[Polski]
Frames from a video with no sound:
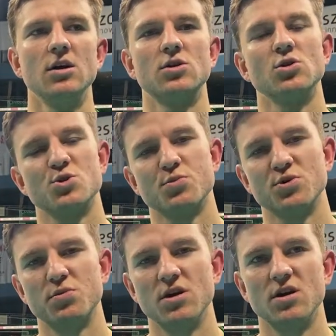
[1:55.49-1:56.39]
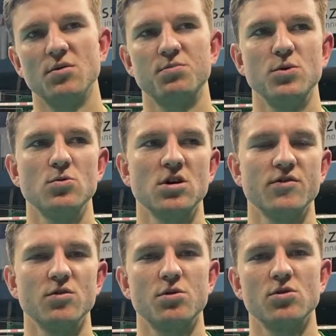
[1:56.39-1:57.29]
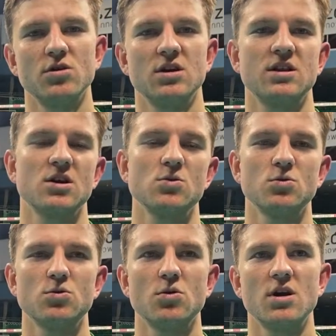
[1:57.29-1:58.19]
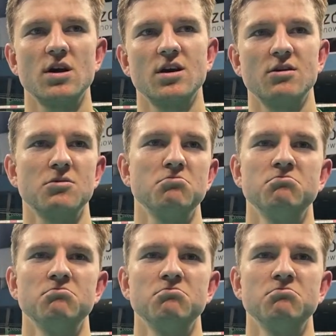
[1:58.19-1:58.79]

ktoś podbije piłkę w obronie taką, której